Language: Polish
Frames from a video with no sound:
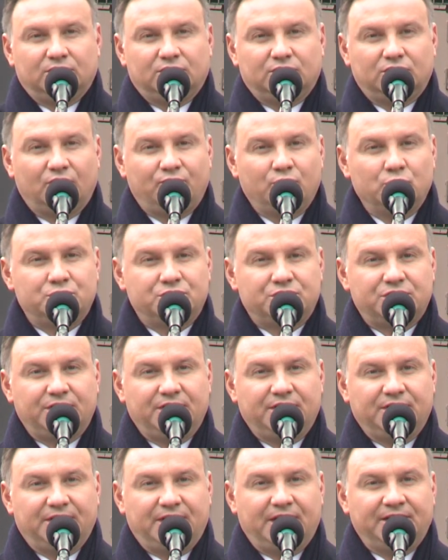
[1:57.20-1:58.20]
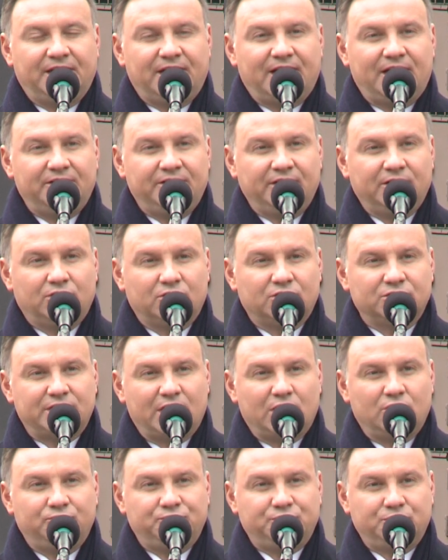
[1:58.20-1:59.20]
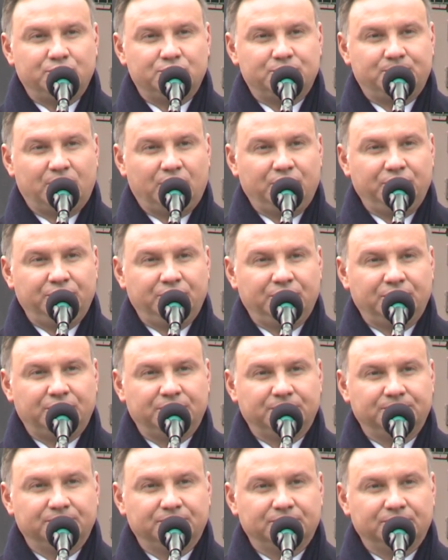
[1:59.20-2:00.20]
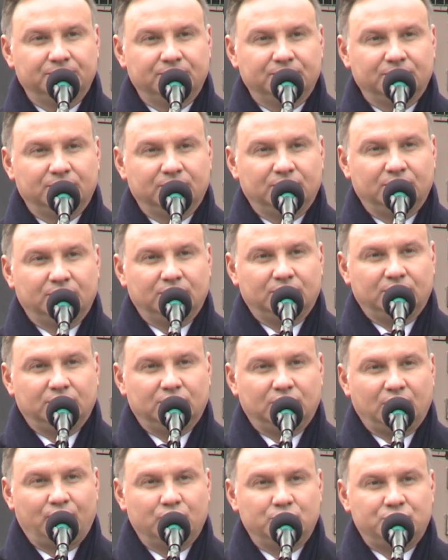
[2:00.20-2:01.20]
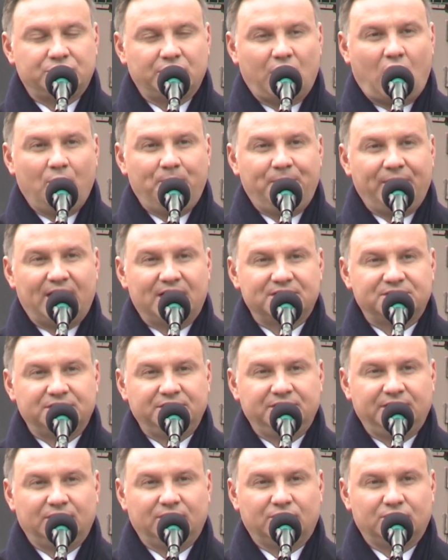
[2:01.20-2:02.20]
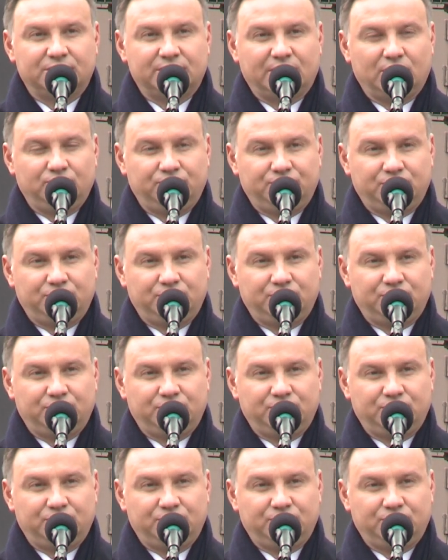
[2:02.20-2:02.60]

dowódcy generalnego rodzaju sił zbrojnych, dowódcy operacyjnego rodzaju